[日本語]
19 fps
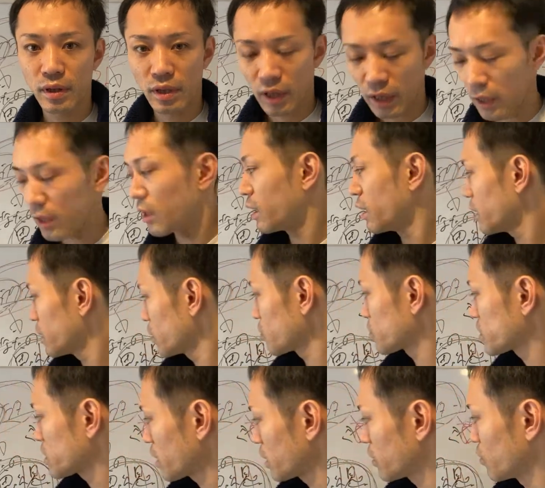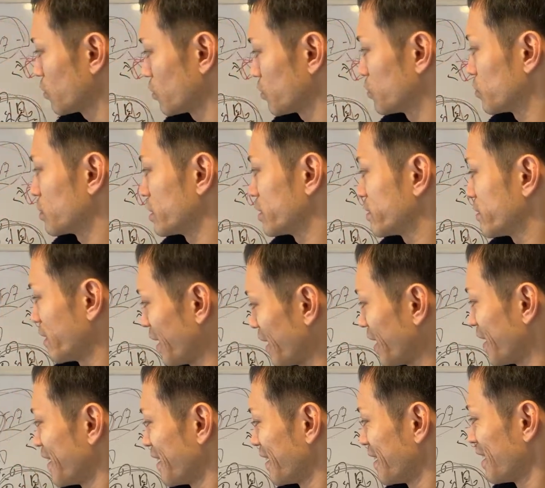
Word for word: はい、えー、吉谷の流儀ですね